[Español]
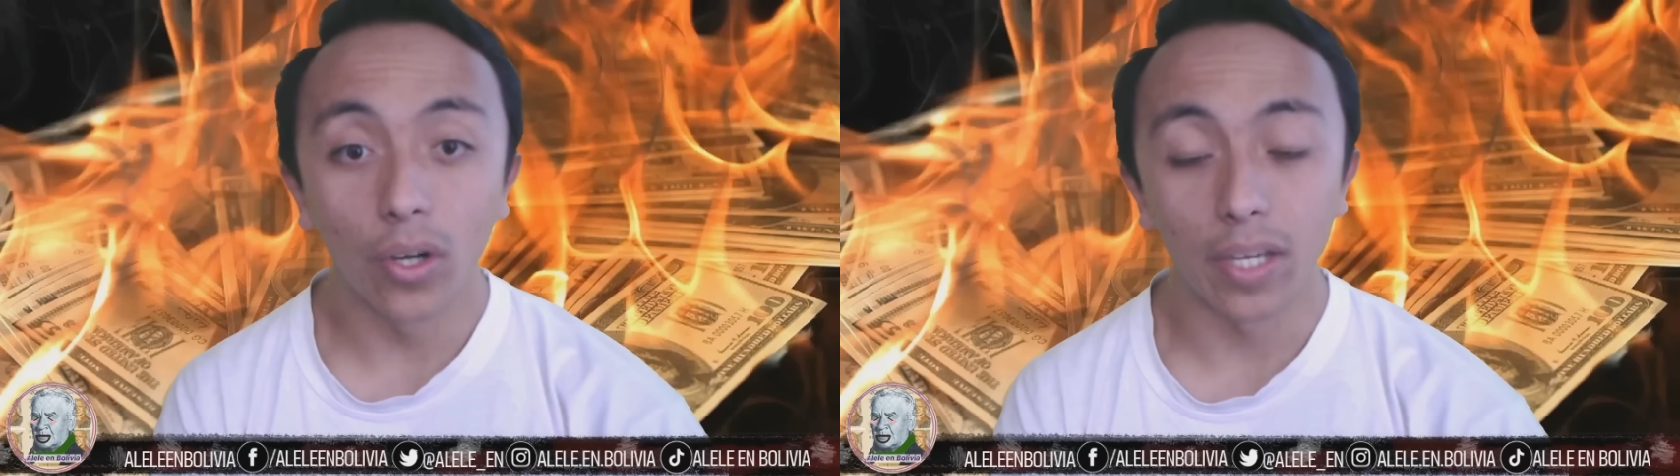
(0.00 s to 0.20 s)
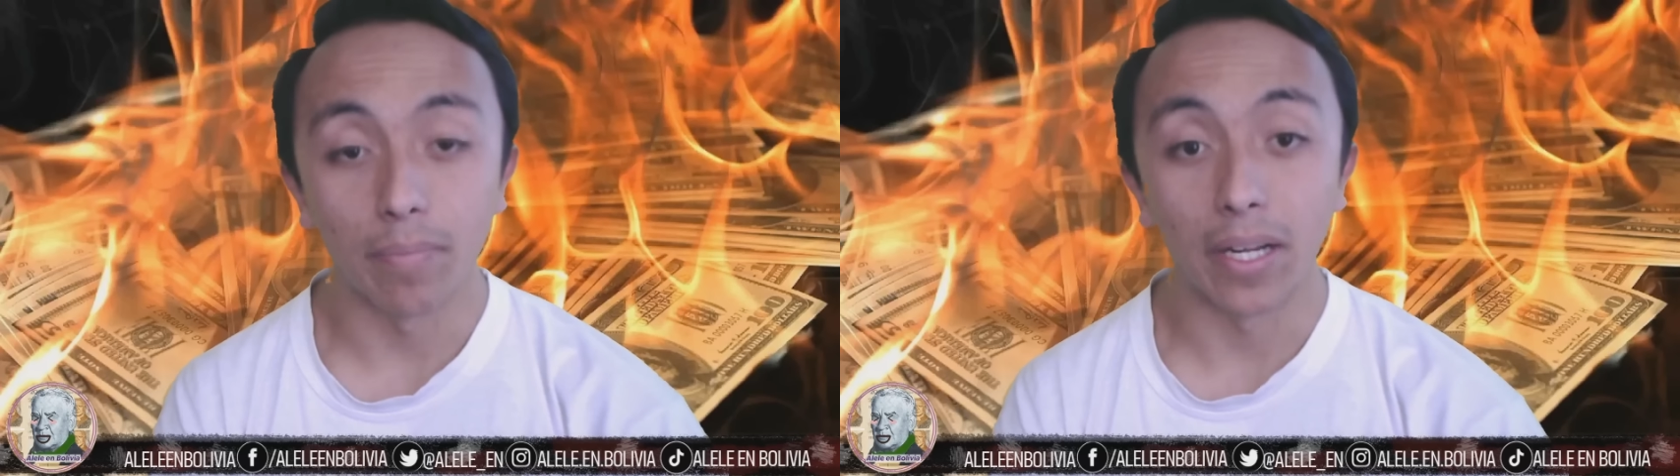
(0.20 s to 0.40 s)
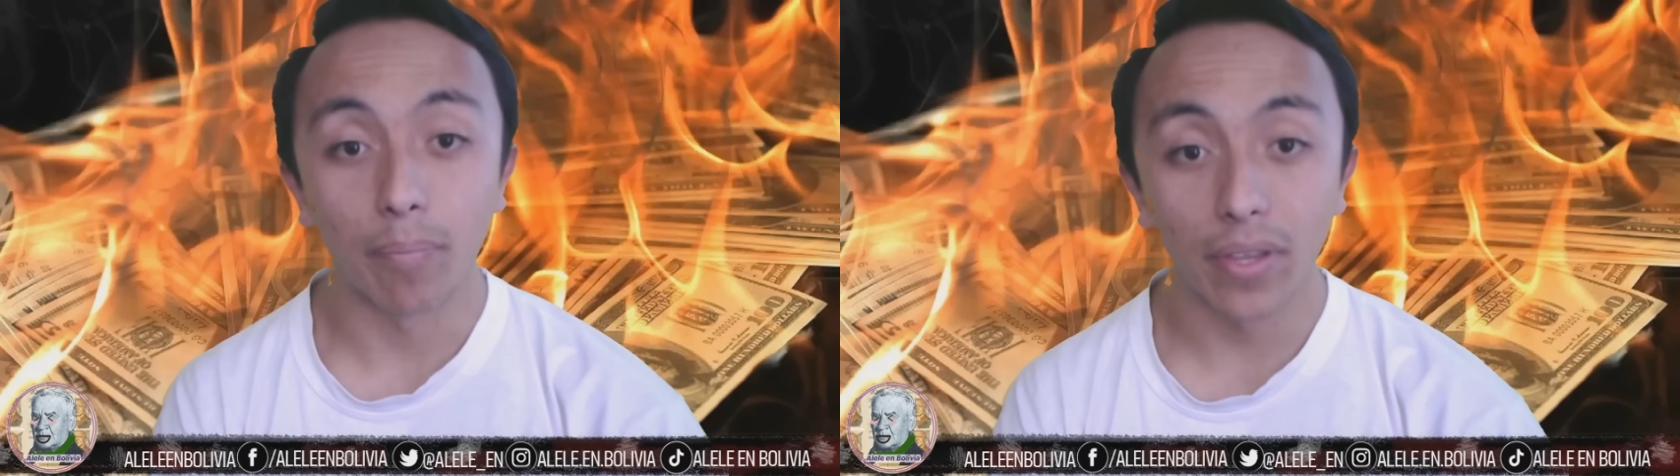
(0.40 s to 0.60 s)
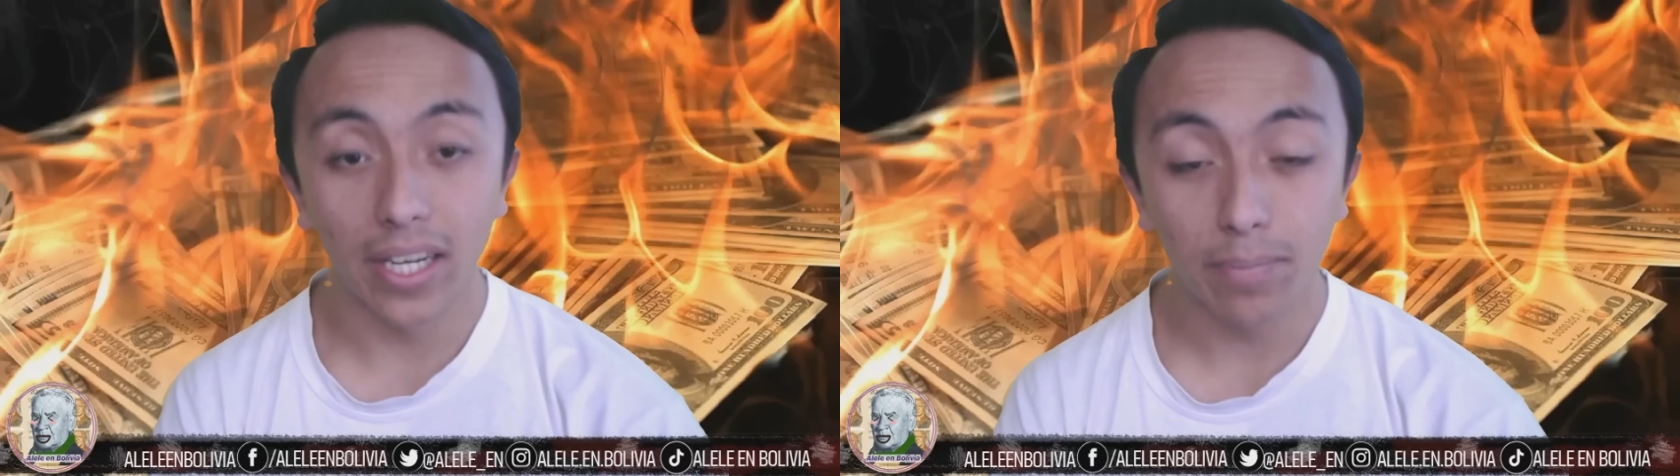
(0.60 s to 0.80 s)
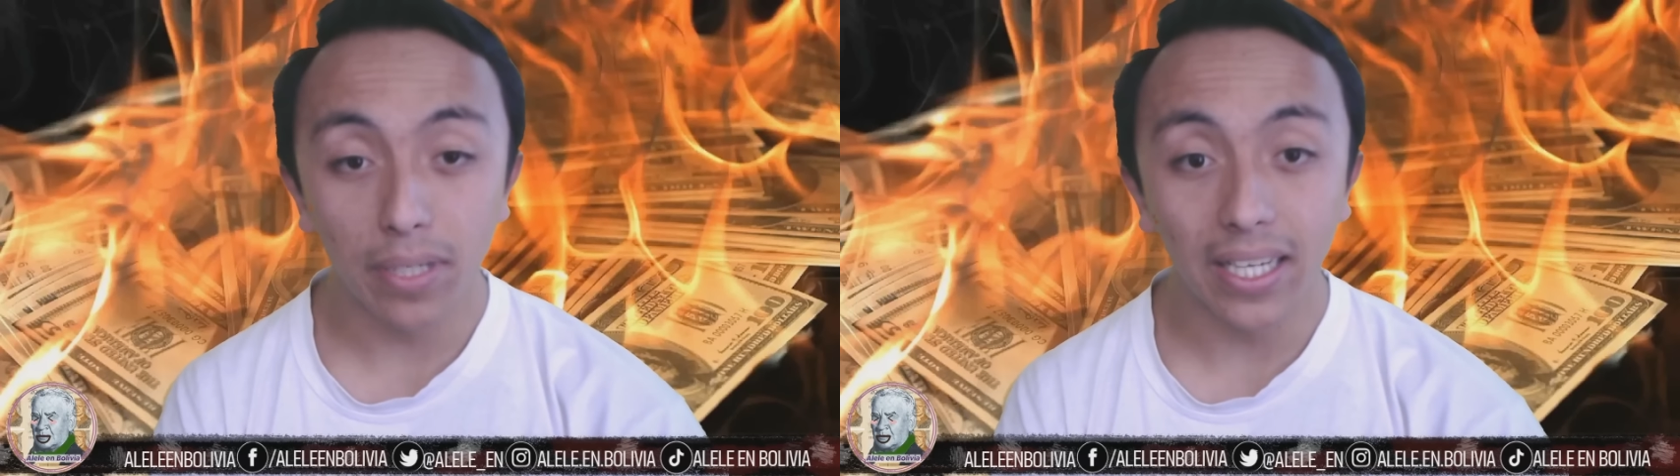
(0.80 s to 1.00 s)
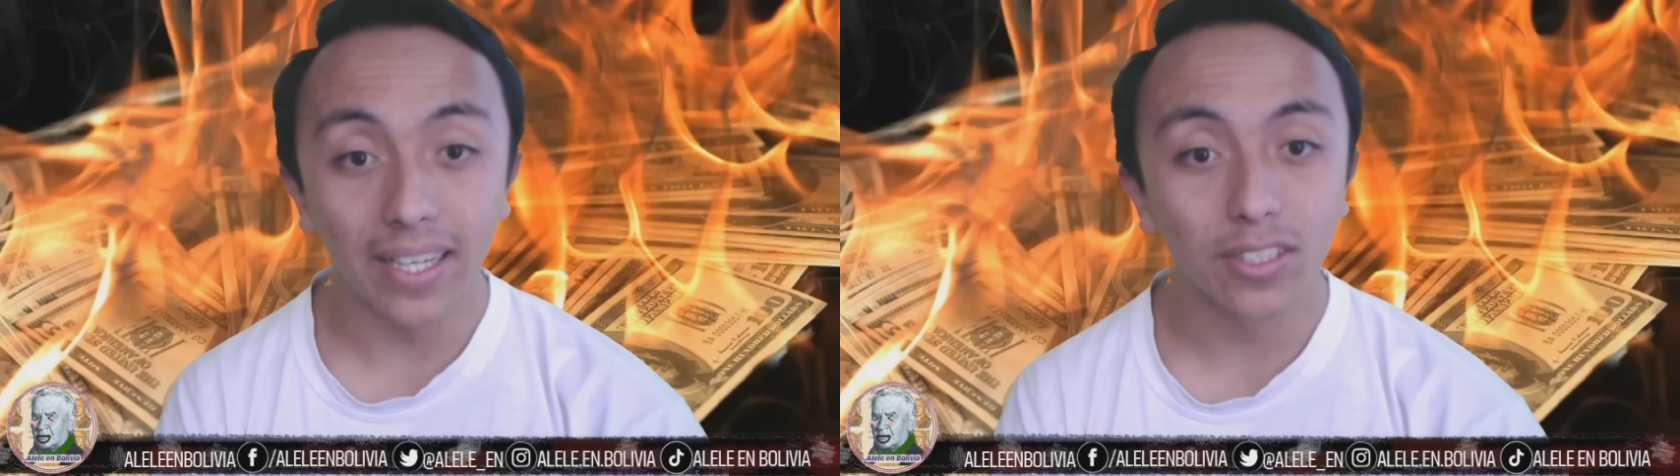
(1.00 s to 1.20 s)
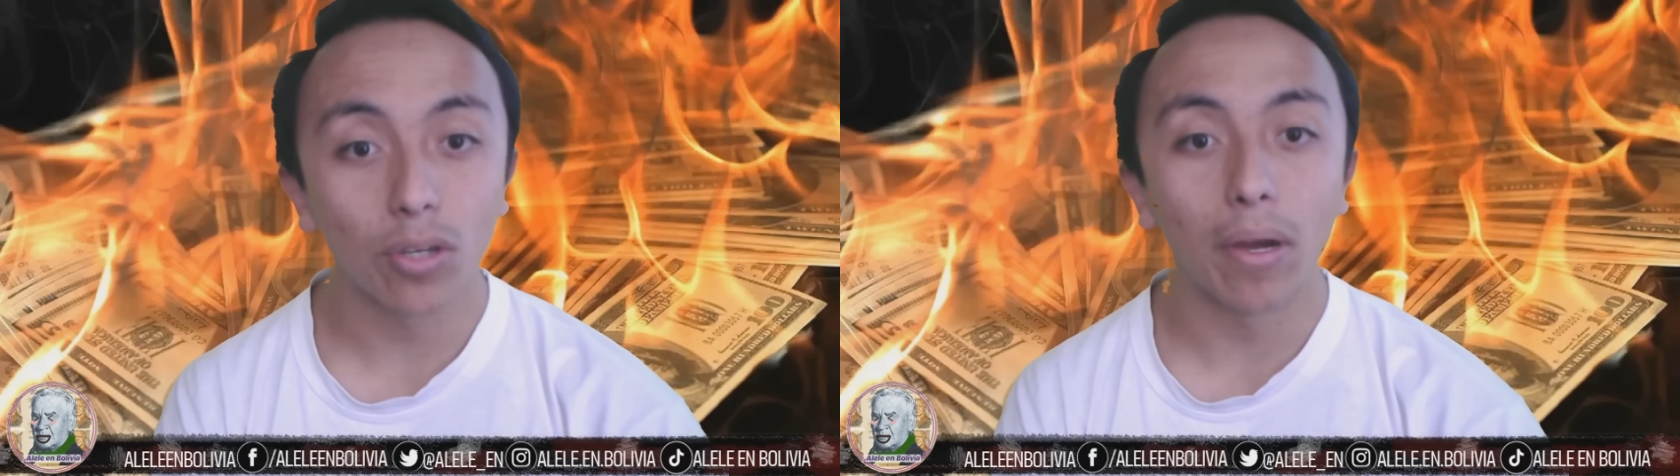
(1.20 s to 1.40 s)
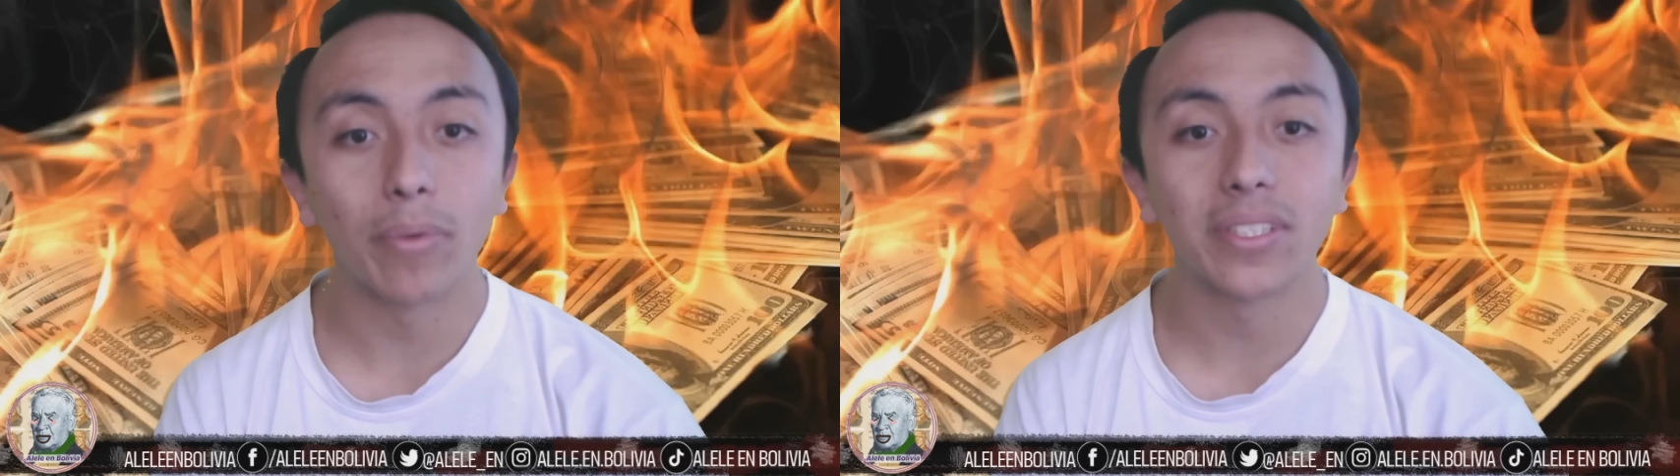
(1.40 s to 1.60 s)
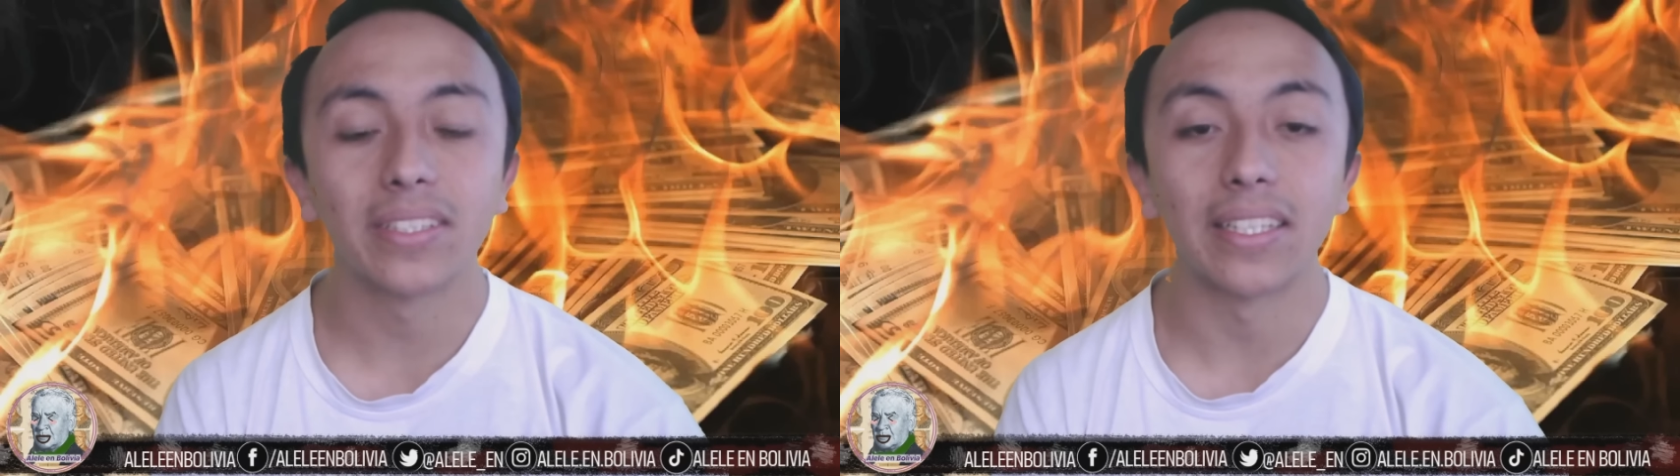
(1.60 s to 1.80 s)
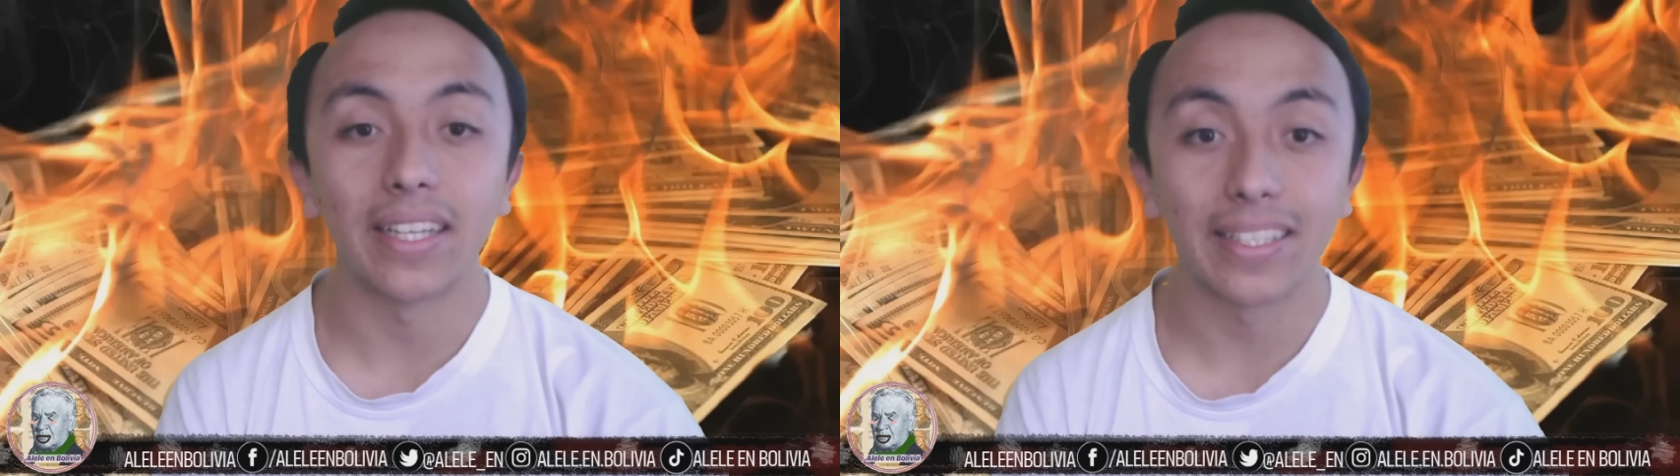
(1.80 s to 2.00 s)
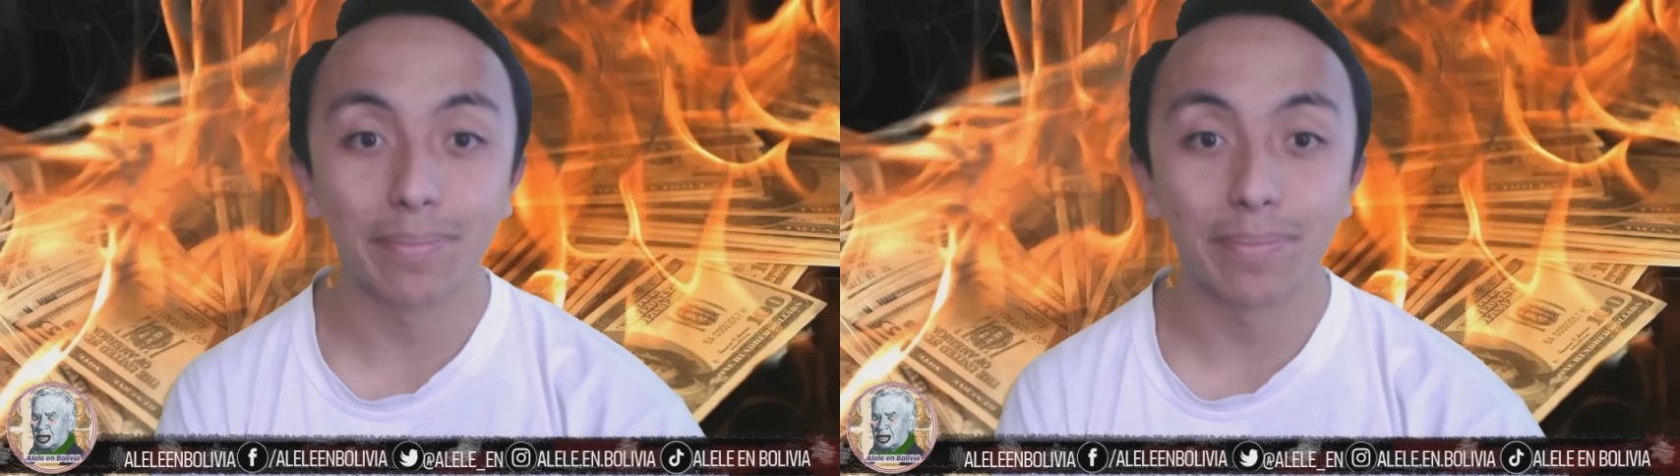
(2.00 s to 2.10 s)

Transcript: Ok, para poder explicar esto vamos a intentar